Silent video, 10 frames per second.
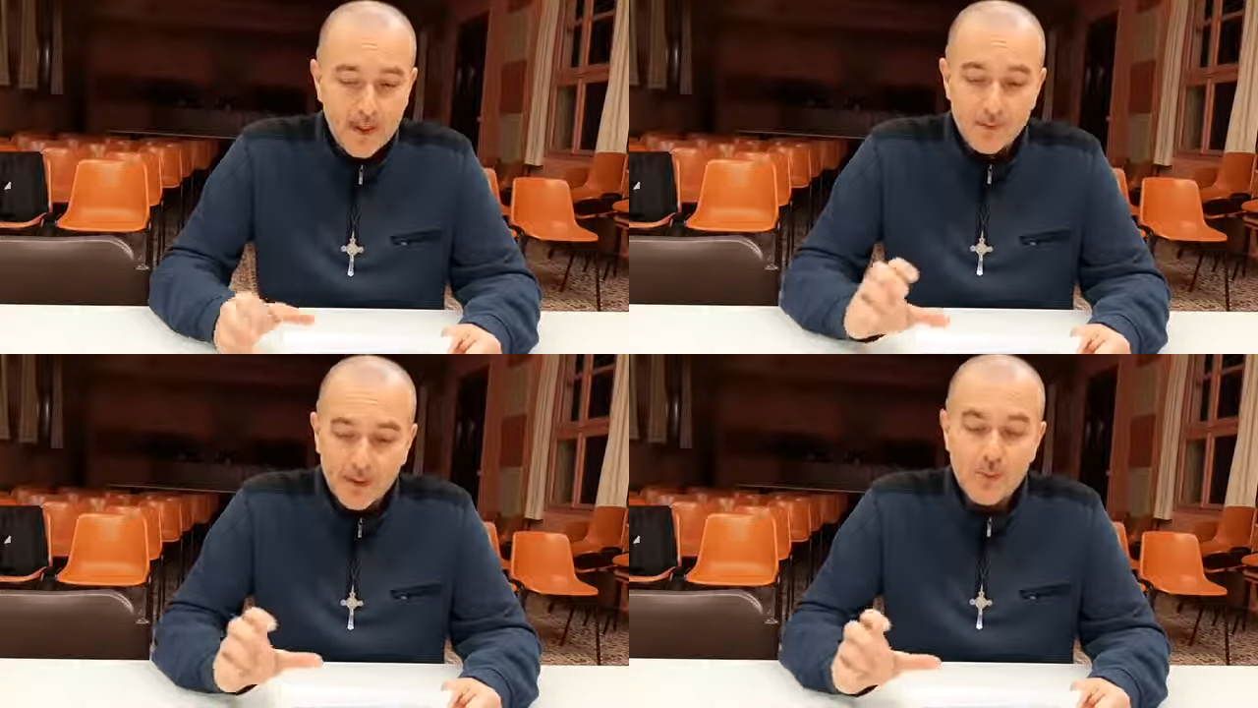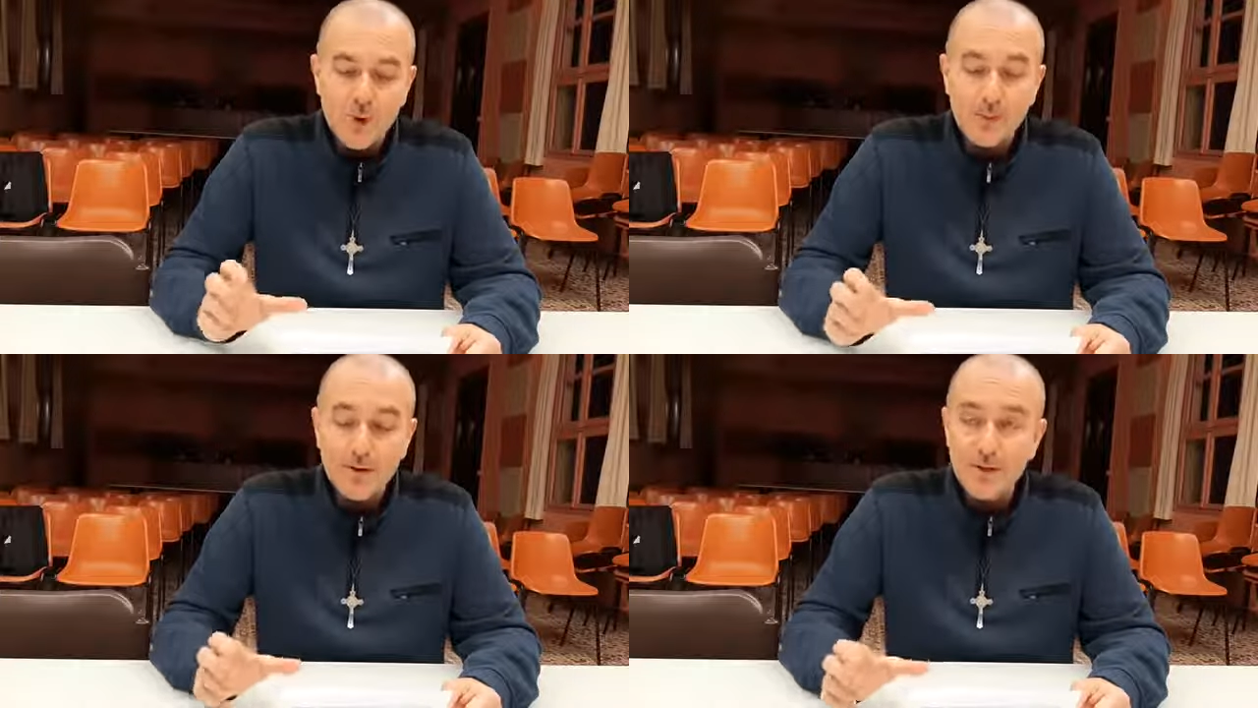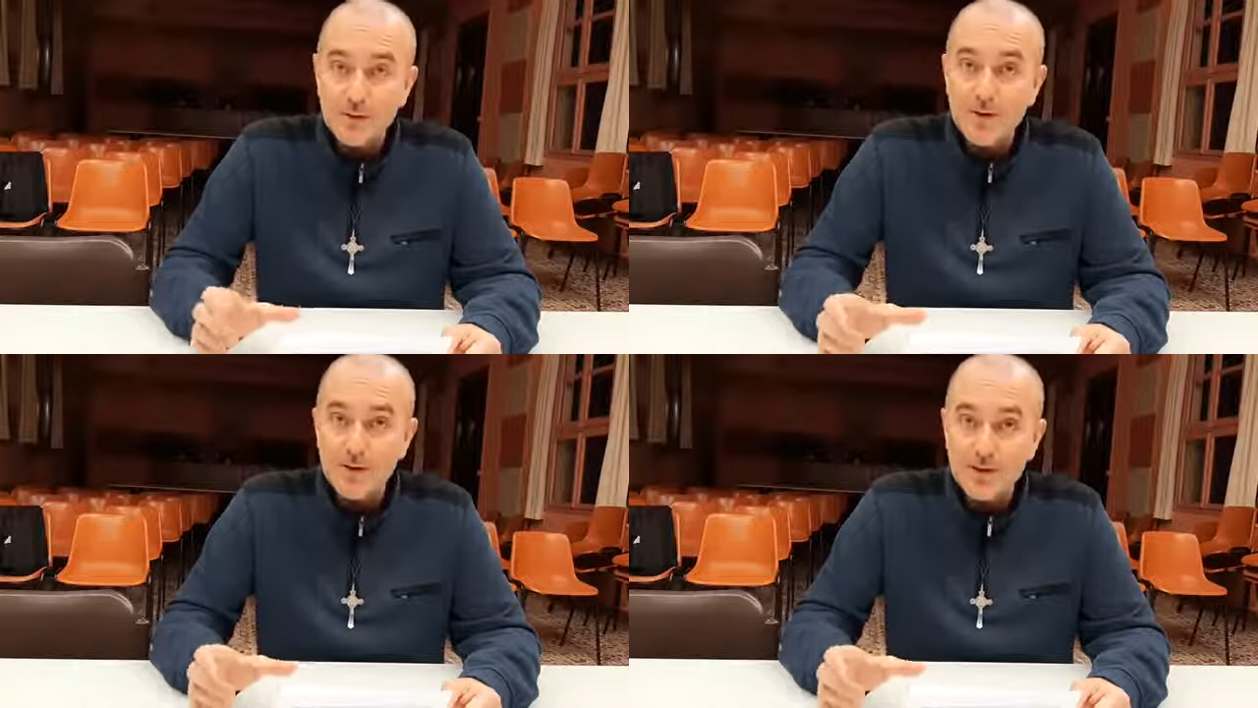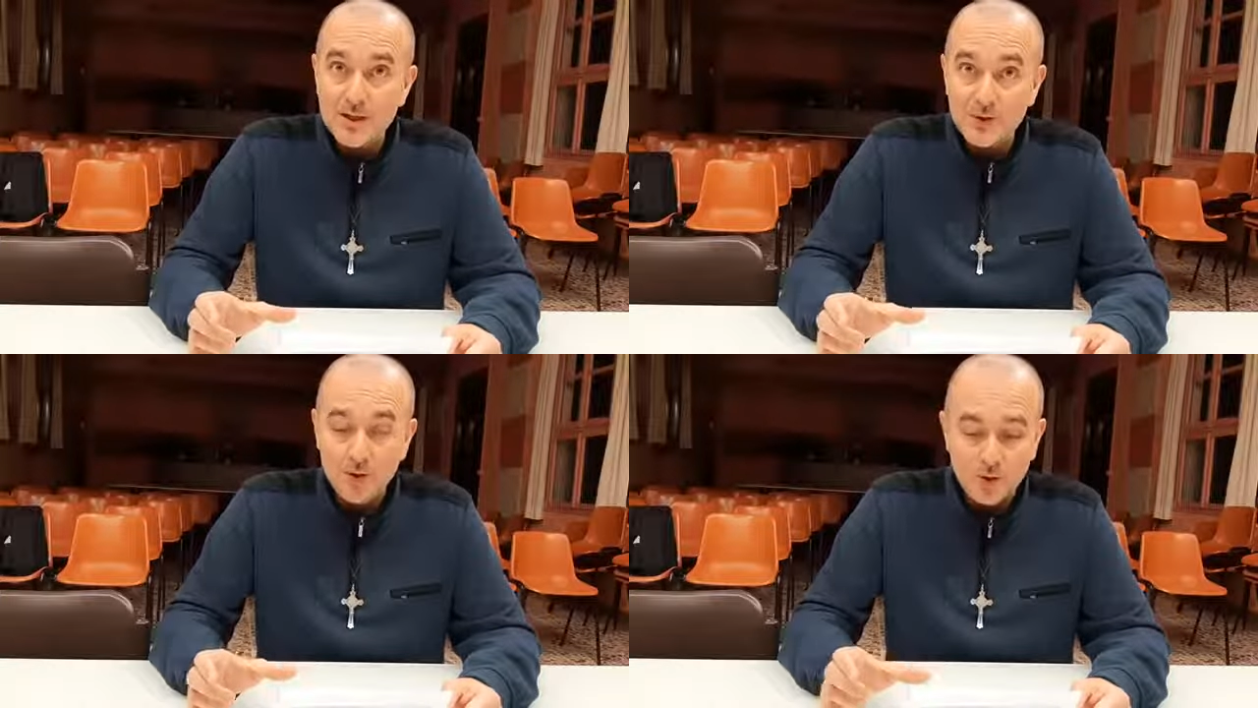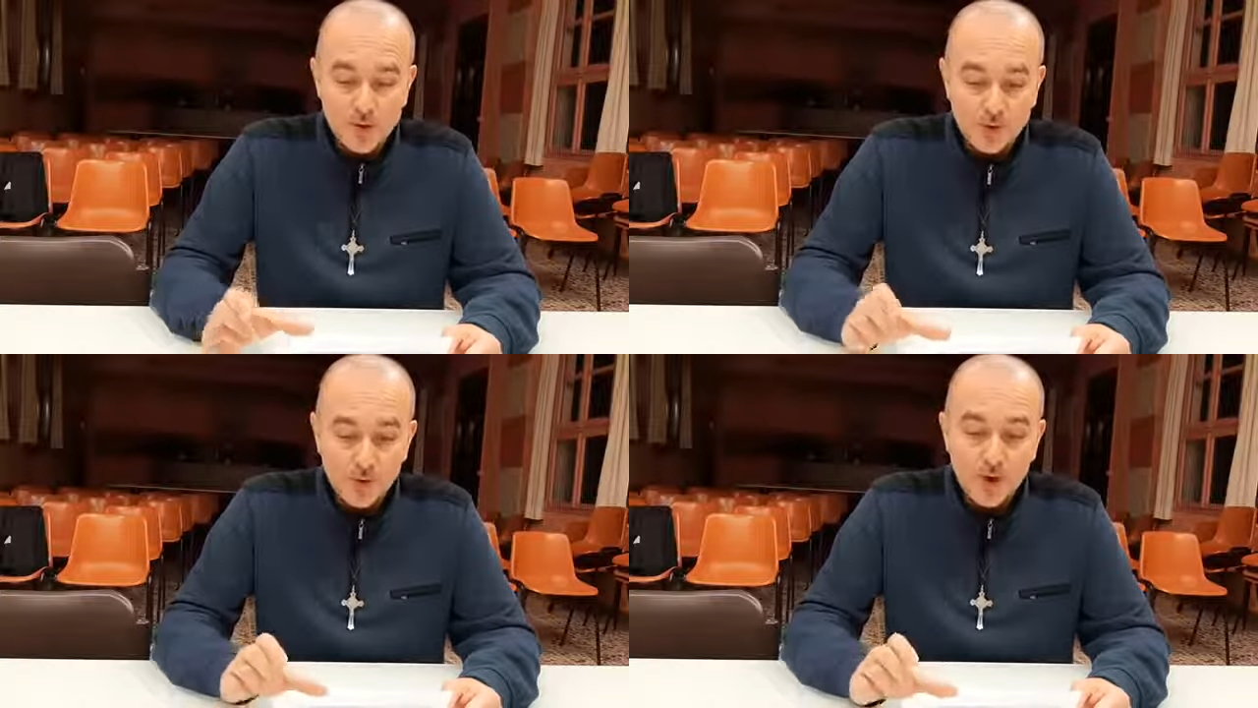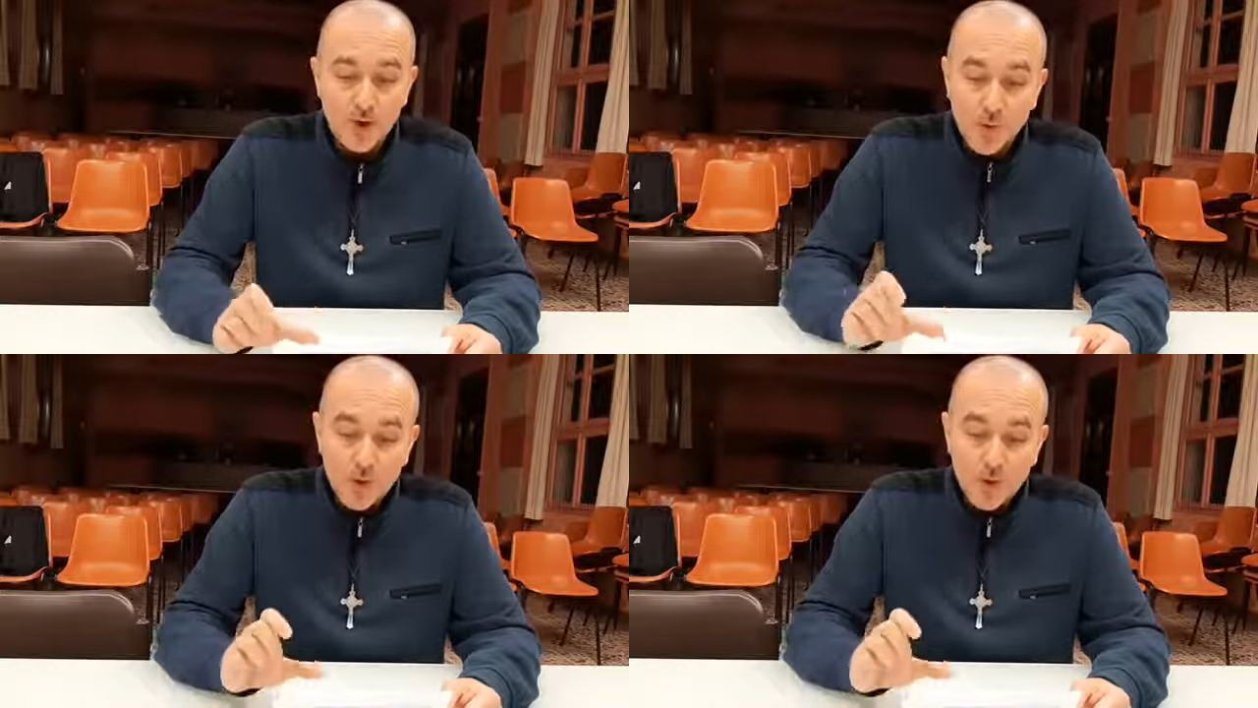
nel primo combattimento escatologico,